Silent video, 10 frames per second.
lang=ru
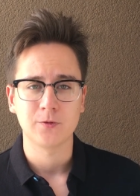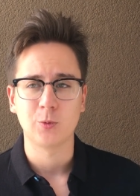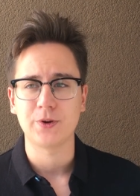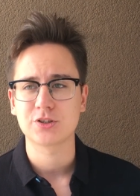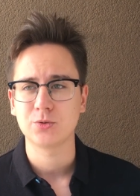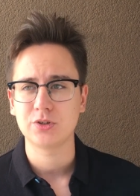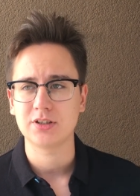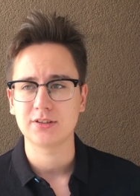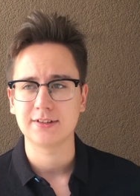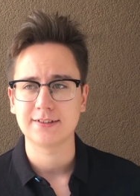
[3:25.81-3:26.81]
но по
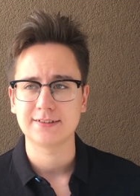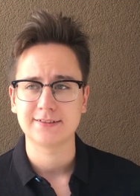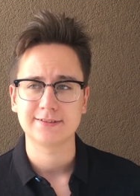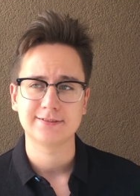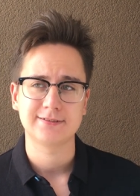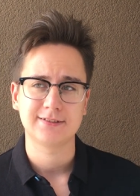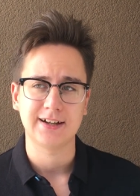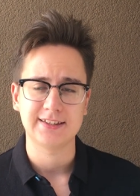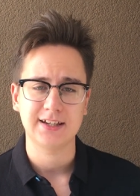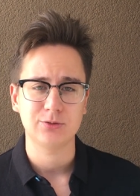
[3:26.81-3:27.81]
сути, э,
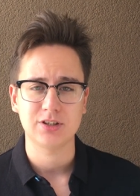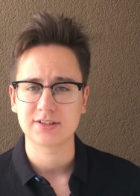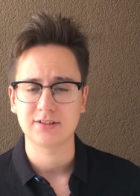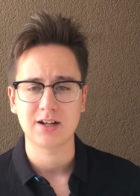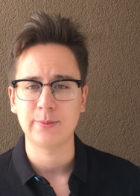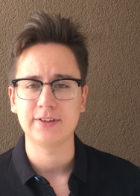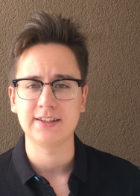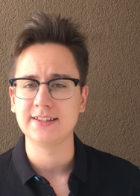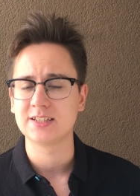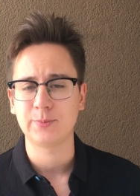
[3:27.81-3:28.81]
хотя у нас
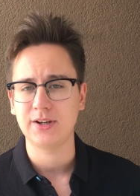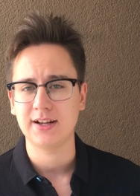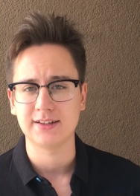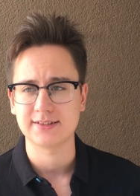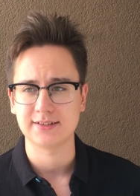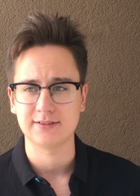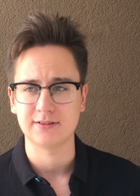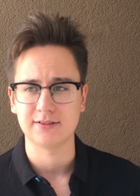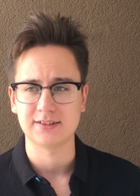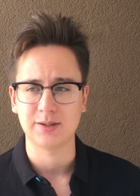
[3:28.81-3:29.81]
команда не цеплялась,
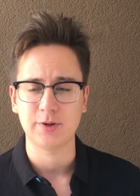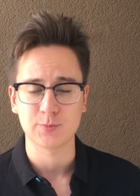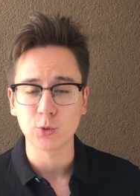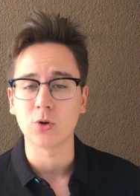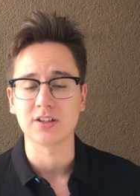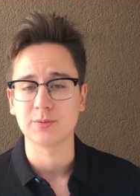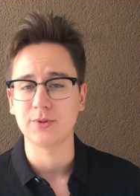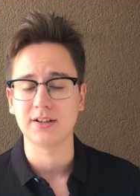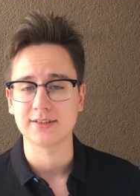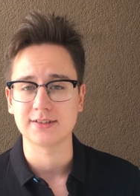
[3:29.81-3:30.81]
э, за плохо
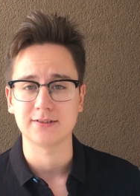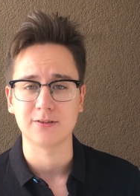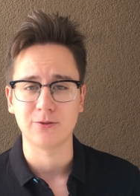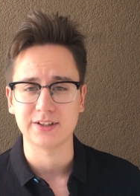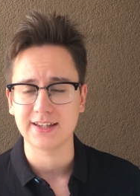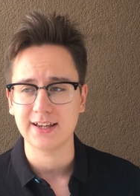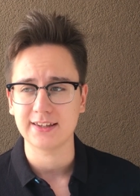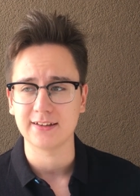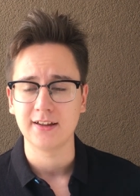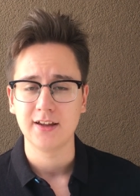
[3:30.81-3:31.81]
цеплялась э, в
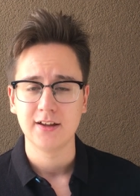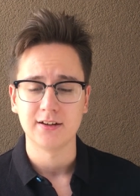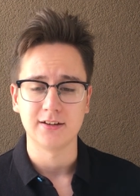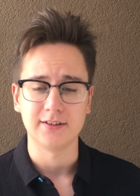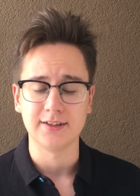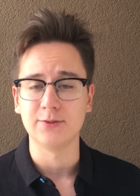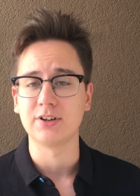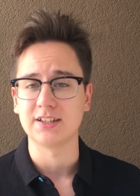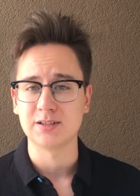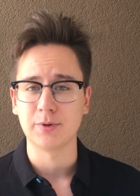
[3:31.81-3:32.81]
атаке, и
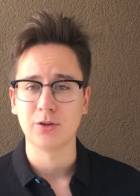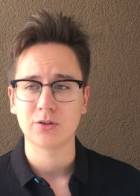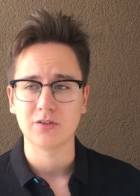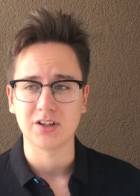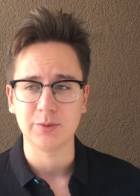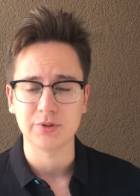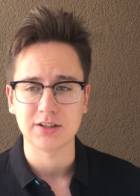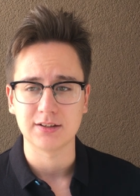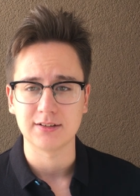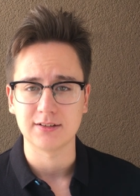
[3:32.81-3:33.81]
выход за Заболотного
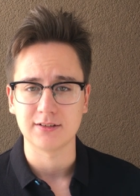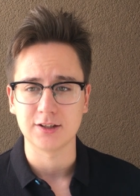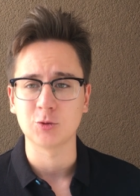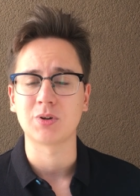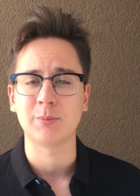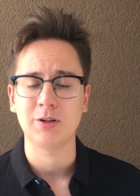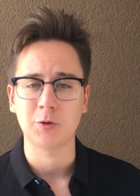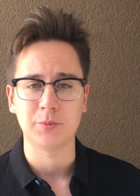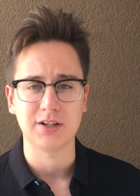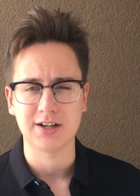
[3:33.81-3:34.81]
именно эту
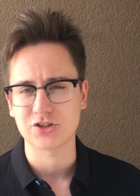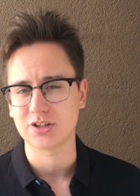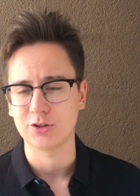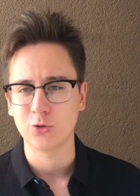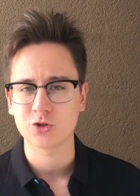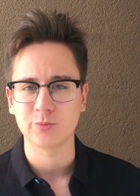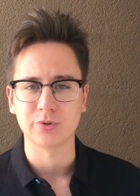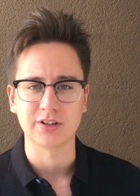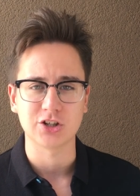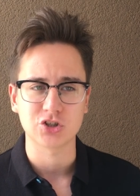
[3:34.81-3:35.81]
проблему, мне кажется, и должен
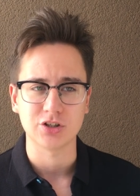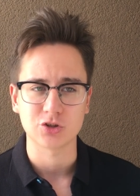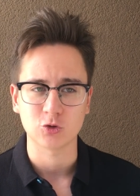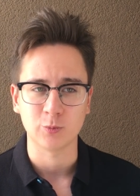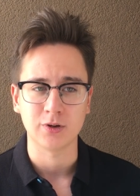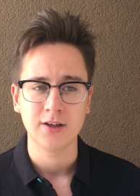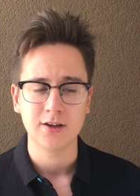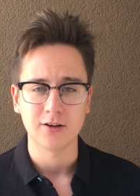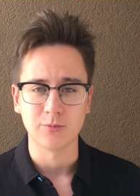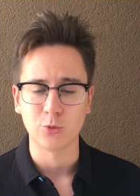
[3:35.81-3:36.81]
был решить, чтобы
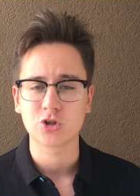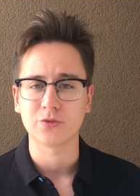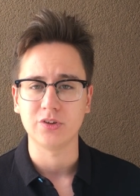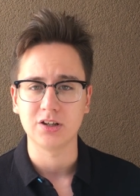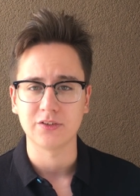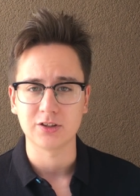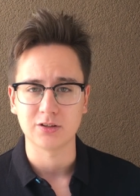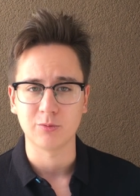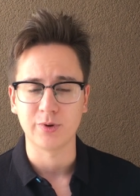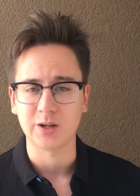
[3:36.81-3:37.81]
больше выигрывать
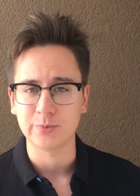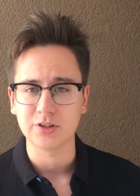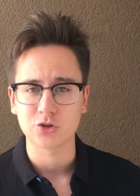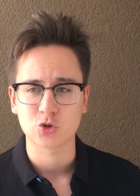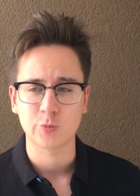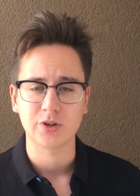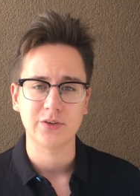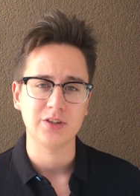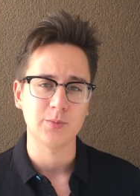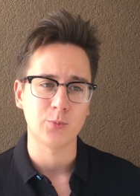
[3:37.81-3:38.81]
борьбы на чужой
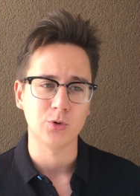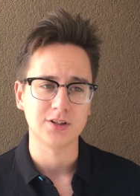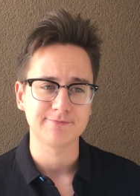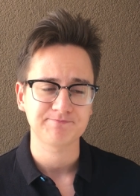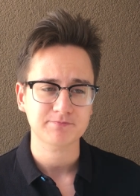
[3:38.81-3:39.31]
половине поля.